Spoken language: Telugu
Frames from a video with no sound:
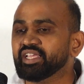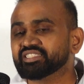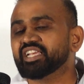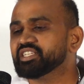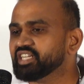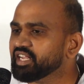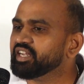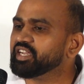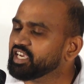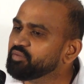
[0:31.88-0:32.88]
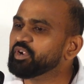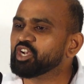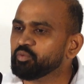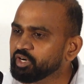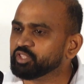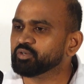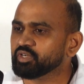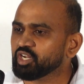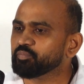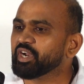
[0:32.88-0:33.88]
డిసైడ్ చేయడానికి డిబేట్లు పెడుతూ
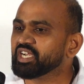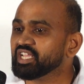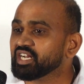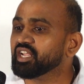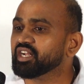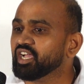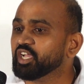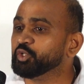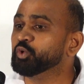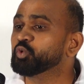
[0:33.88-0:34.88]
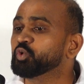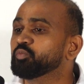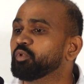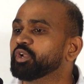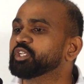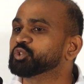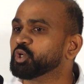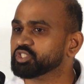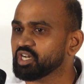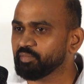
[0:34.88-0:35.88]
ఉన్నారు పర్టికులర్గా యూట్యూబ్లోని
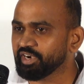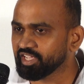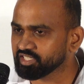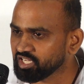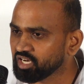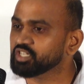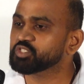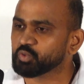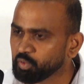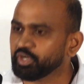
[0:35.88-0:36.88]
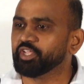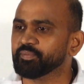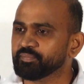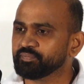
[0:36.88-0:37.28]
సోషల్ మీడియా ఛానల్స్ కొన్ని